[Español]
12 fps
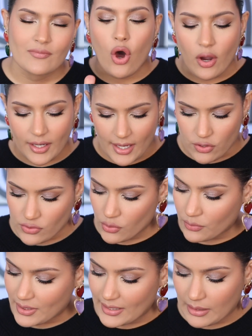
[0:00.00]
Ok, yo sé
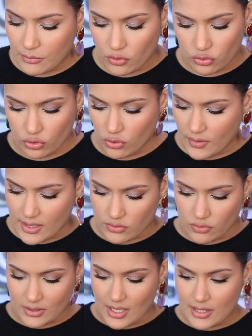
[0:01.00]
que ustedes están viendo todo
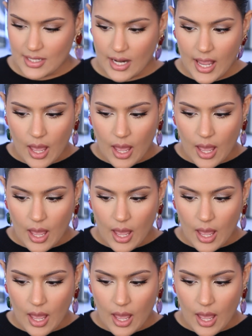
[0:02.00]
esto y ustedes dirán,